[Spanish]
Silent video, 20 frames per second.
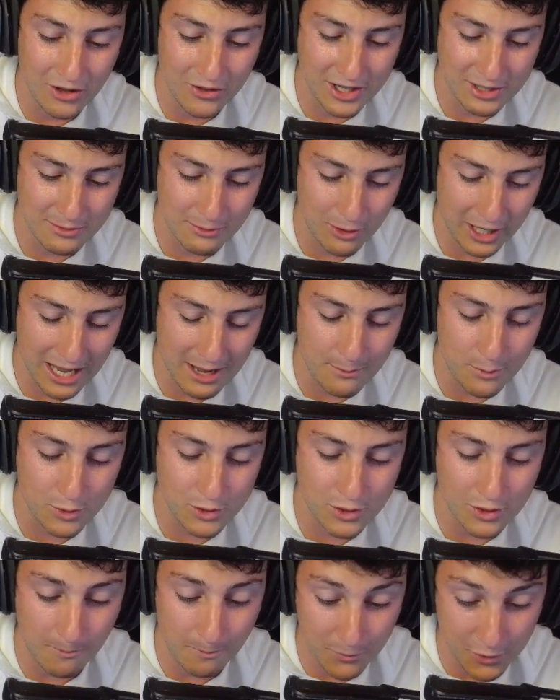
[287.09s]

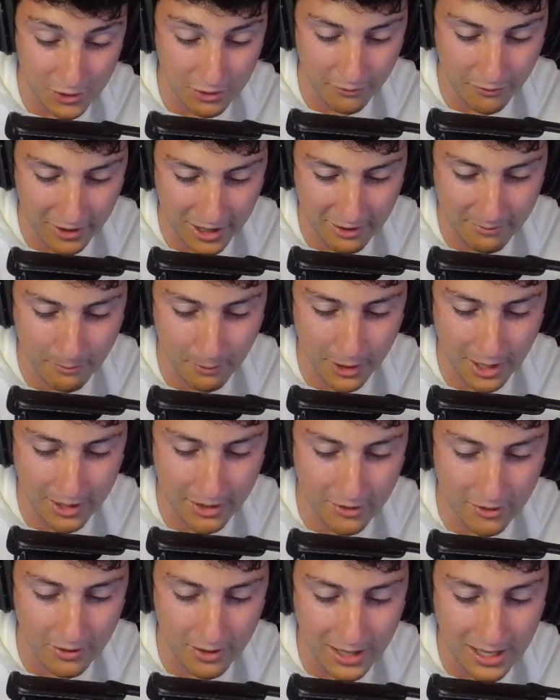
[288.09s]
desbloqueamos, yo feliz por
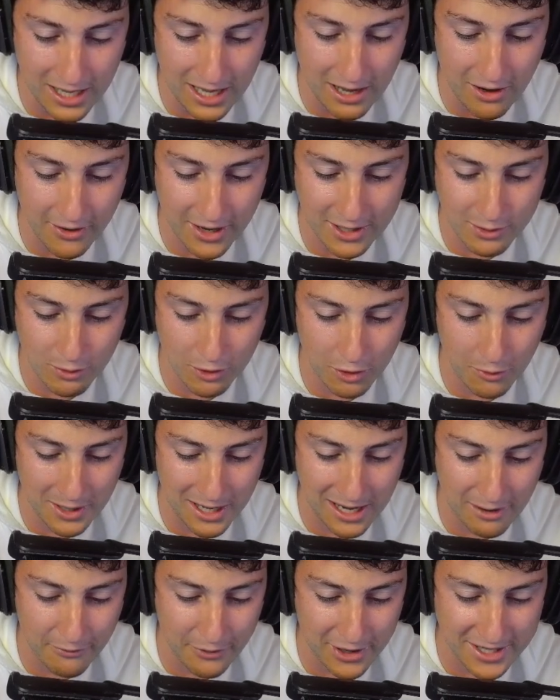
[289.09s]
ello, y ahora es cuando
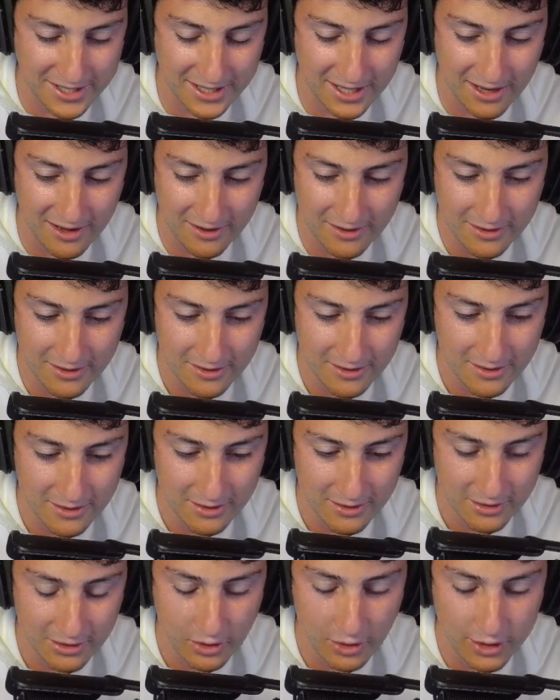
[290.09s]
la fiesta...
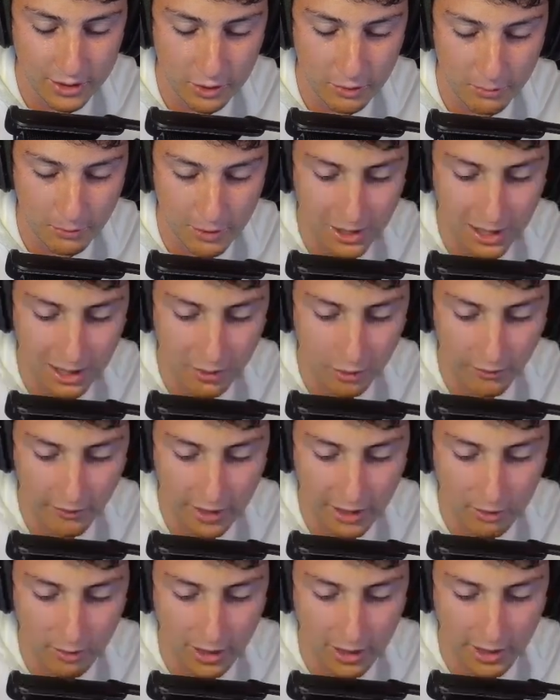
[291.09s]
Tío, esto podían
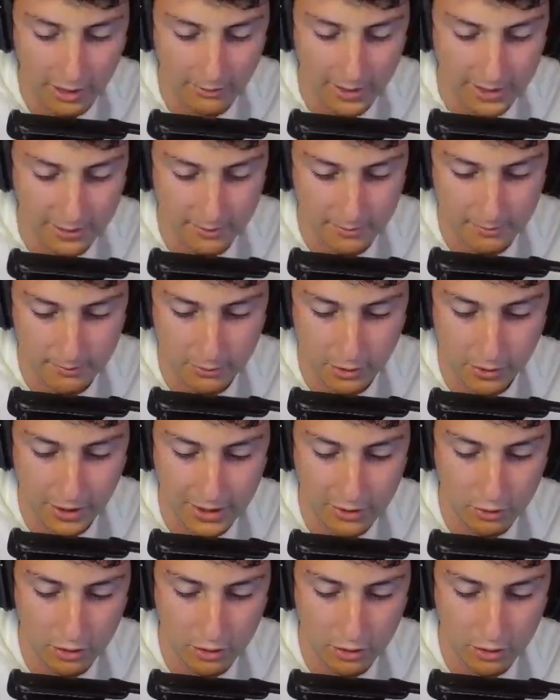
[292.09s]
ordenarlo al revés, porque ahora yo